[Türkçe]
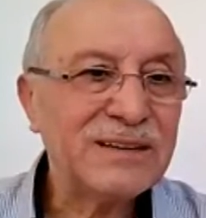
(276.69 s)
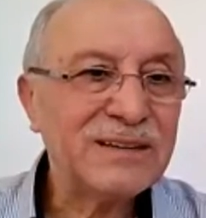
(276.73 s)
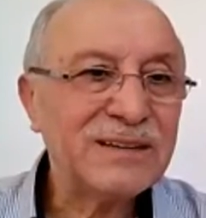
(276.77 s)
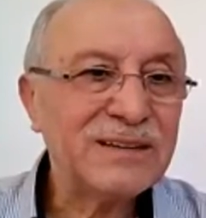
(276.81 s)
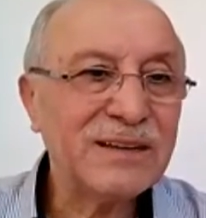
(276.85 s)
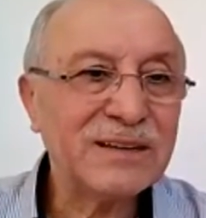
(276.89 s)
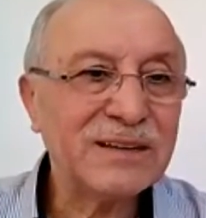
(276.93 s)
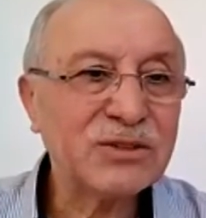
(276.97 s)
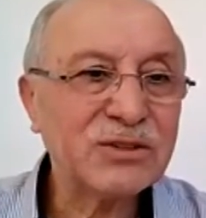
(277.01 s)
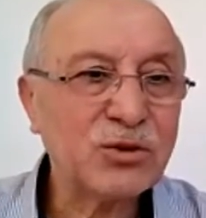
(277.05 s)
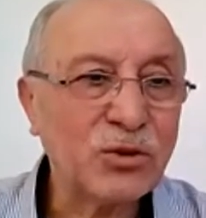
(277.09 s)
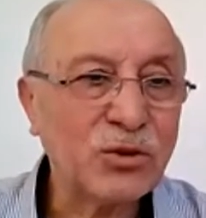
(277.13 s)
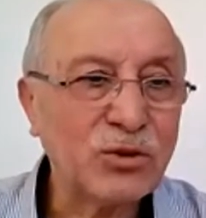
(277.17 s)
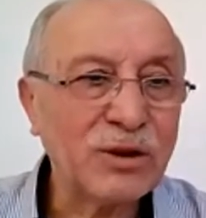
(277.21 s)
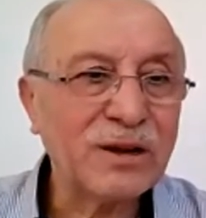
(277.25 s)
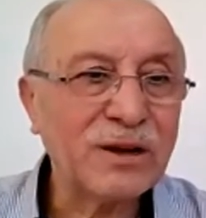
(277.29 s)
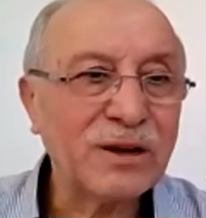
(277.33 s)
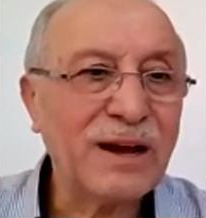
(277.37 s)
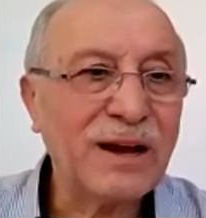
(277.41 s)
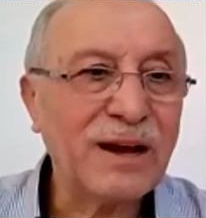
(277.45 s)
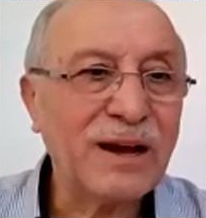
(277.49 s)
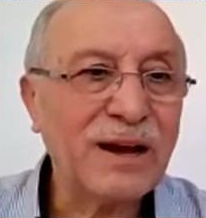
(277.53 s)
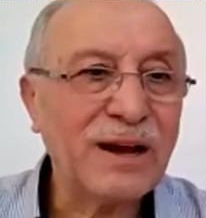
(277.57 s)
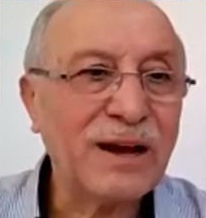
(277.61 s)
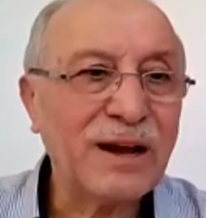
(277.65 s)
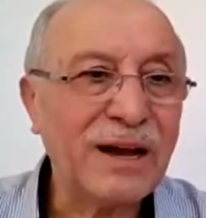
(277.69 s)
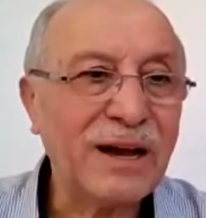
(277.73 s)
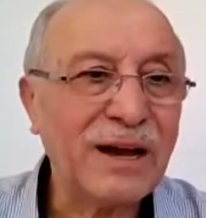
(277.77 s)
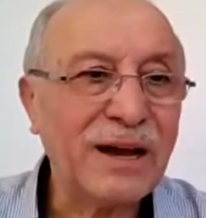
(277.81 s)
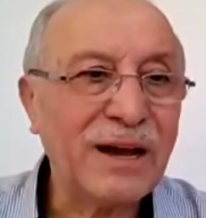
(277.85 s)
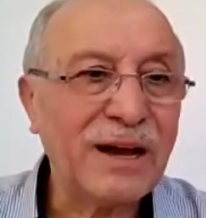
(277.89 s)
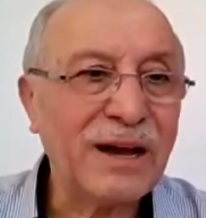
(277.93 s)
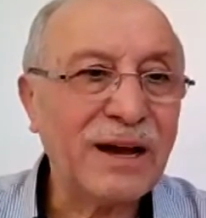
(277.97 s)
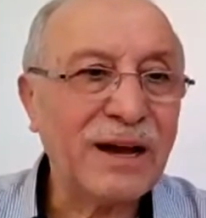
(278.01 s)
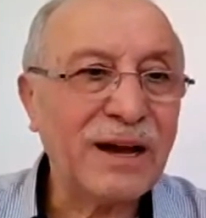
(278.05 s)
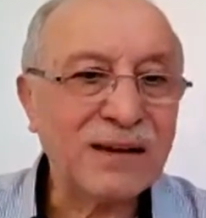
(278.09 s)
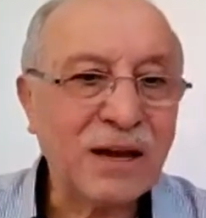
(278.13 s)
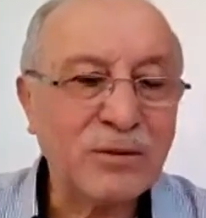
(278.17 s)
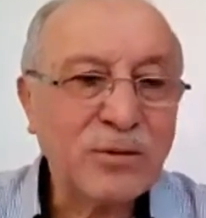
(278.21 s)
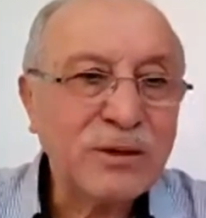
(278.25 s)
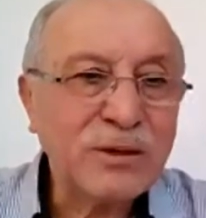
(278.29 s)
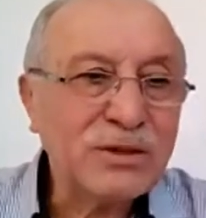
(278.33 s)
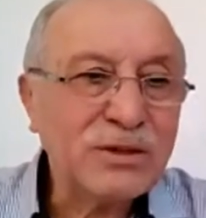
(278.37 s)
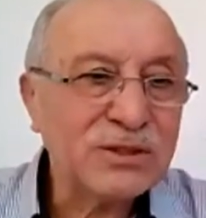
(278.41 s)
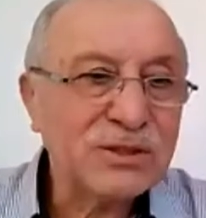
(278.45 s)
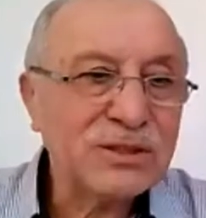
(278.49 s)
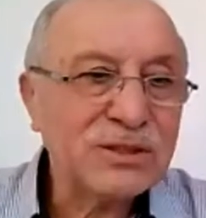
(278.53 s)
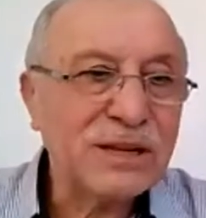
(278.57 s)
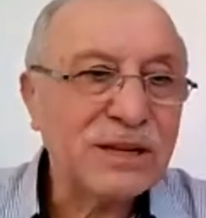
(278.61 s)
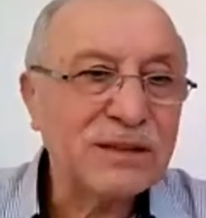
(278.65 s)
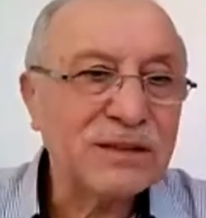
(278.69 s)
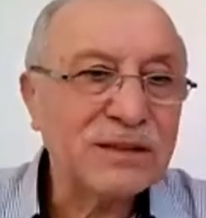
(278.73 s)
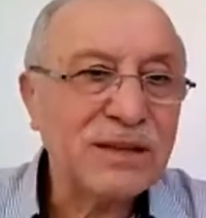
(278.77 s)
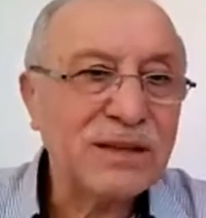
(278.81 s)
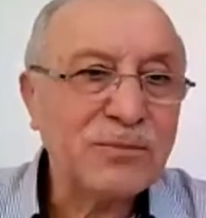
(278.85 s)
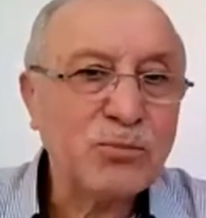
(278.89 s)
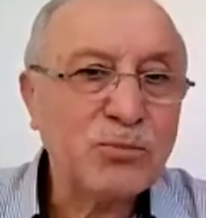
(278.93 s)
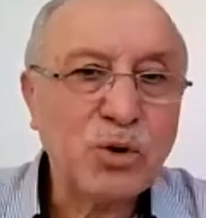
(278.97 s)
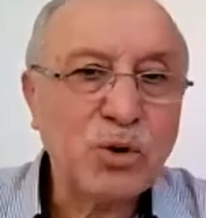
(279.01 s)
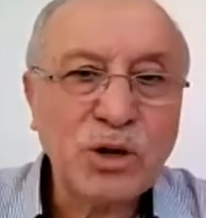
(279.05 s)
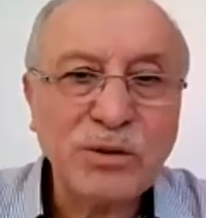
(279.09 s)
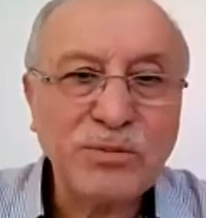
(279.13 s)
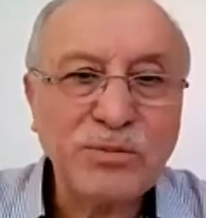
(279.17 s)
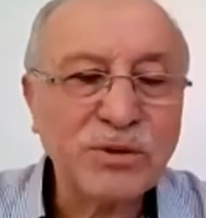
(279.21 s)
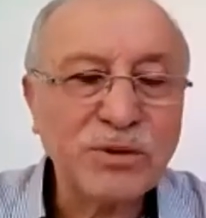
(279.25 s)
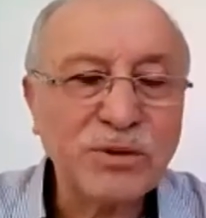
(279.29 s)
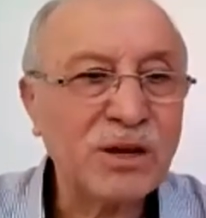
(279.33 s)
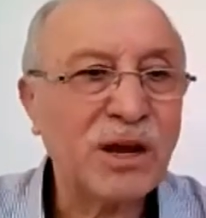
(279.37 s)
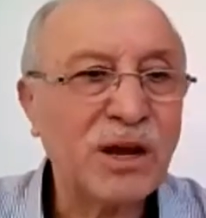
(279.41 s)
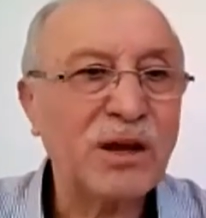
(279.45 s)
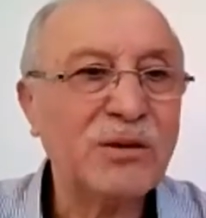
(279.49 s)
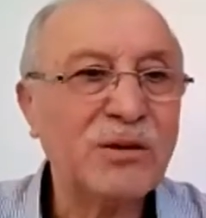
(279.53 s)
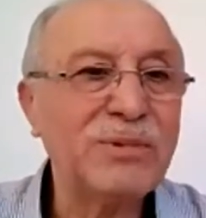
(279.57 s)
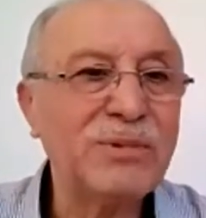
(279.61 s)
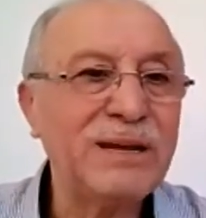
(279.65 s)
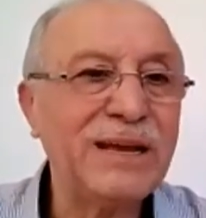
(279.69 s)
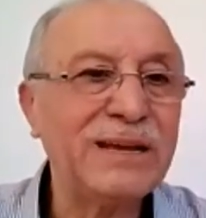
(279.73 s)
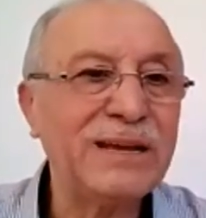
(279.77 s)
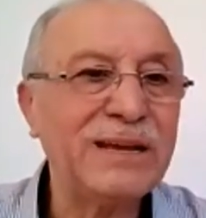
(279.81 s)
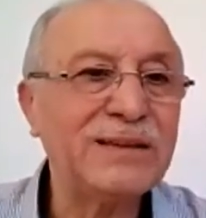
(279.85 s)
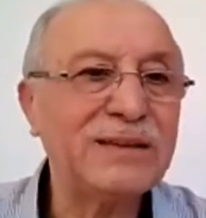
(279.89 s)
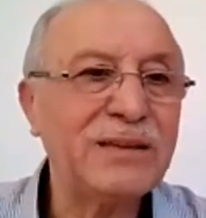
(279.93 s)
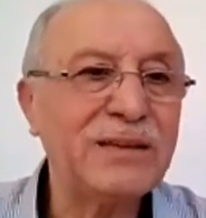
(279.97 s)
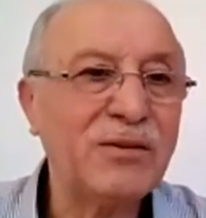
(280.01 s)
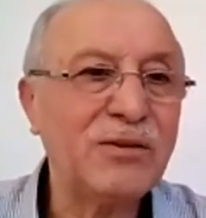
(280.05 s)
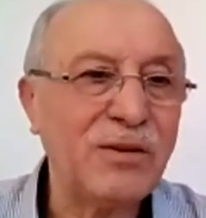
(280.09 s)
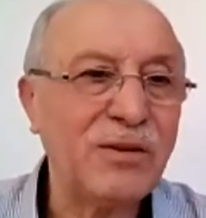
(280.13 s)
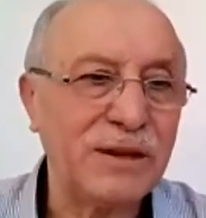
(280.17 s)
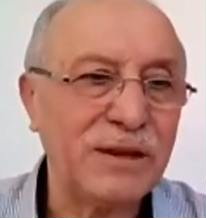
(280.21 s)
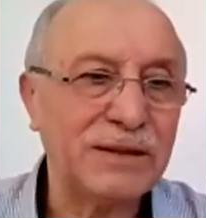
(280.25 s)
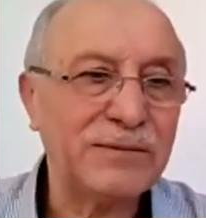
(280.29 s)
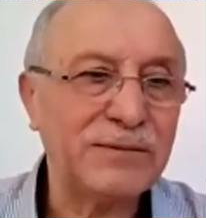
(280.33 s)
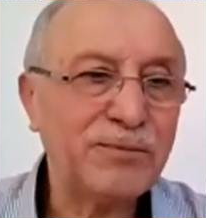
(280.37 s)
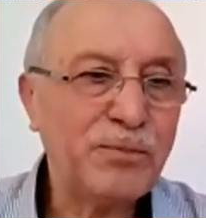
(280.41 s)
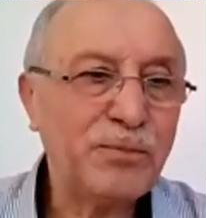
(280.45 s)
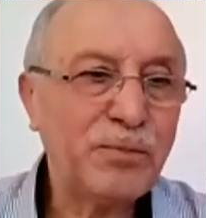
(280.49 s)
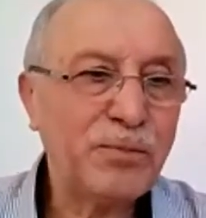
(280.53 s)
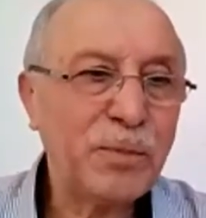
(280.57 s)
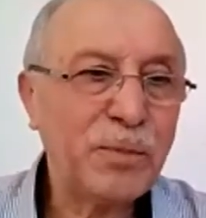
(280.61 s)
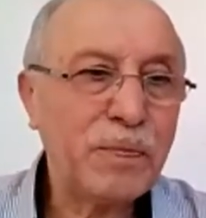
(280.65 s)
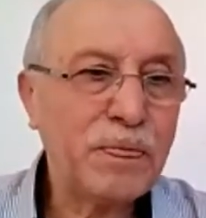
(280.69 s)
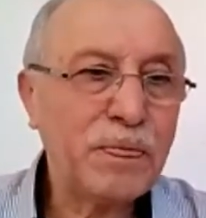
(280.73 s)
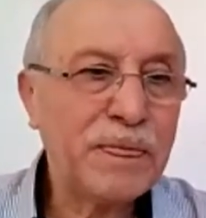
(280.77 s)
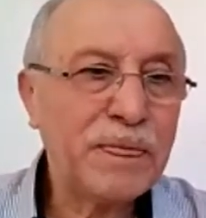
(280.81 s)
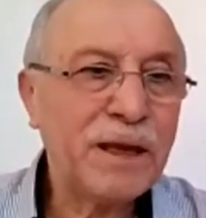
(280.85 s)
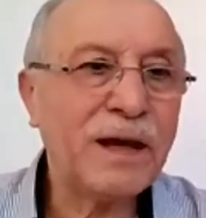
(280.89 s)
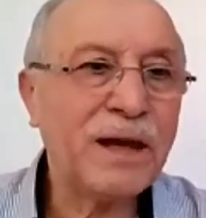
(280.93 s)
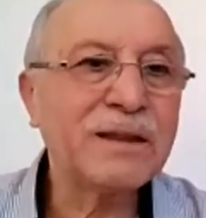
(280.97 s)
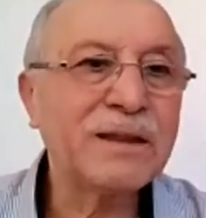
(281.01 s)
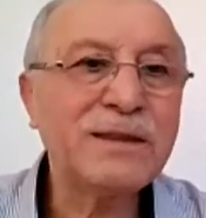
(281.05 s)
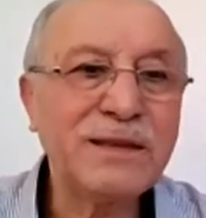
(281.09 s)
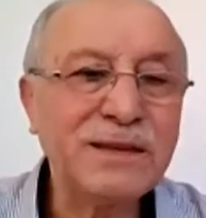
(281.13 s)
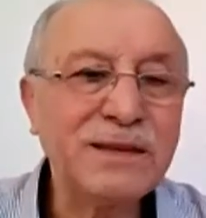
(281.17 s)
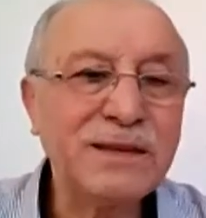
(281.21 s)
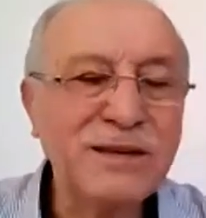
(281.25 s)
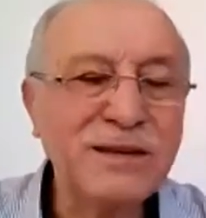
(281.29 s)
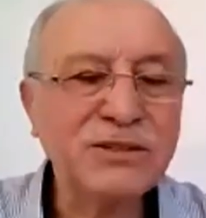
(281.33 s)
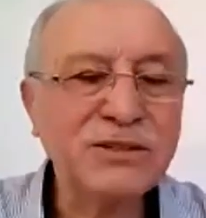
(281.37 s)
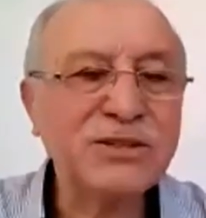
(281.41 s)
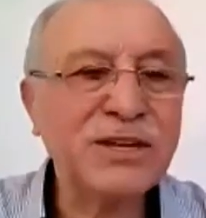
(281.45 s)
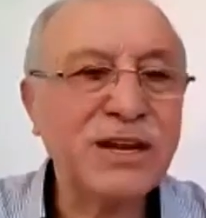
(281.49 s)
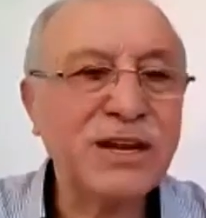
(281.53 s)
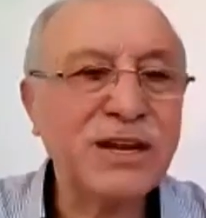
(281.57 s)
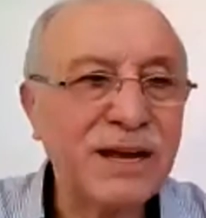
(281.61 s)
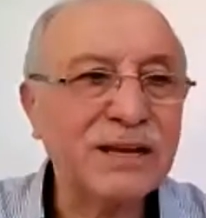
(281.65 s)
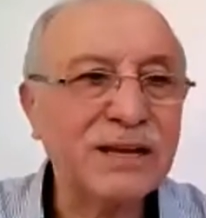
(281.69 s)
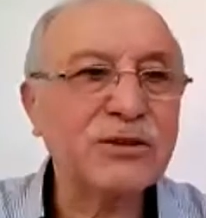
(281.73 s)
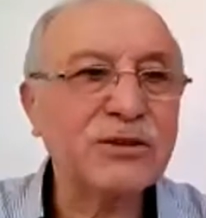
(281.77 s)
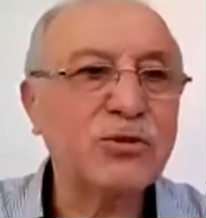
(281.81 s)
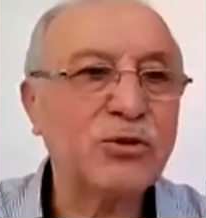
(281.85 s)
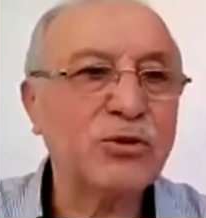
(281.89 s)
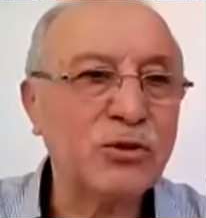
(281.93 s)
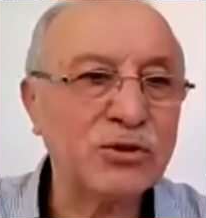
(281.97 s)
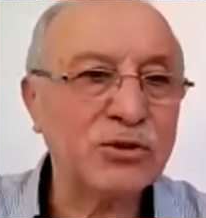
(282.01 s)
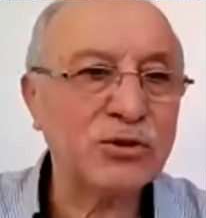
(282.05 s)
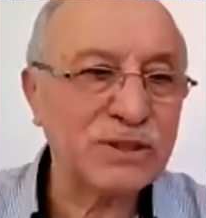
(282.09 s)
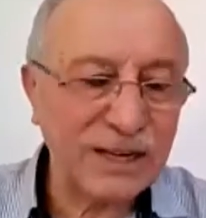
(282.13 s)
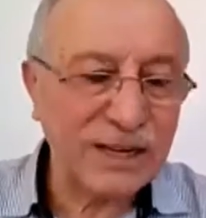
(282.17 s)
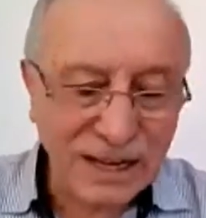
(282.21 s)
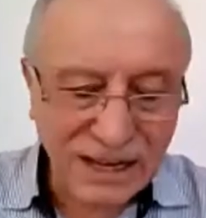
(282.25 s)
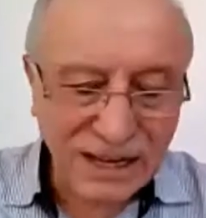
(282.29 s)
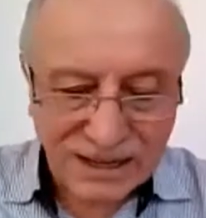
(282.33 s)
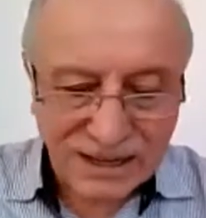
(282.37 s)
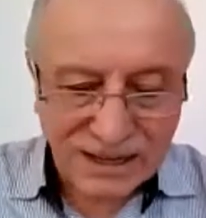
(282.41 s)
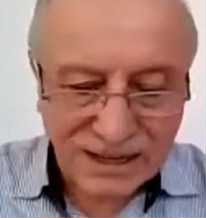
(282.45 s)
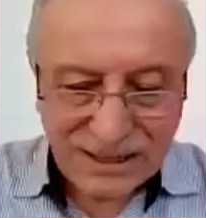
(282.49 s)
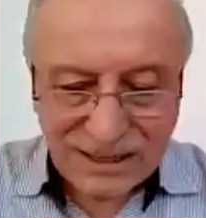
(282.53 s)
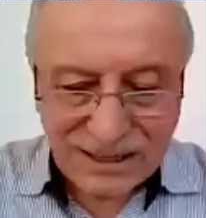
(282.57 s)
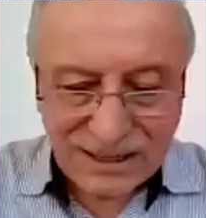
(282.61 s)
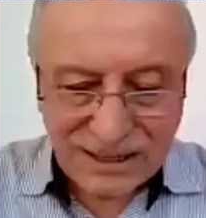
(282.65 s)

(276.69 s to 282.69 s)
Nasıl ona gayret eder? Ama insanında böyle bir kabiliyet de var. Haddini aşarak da olsa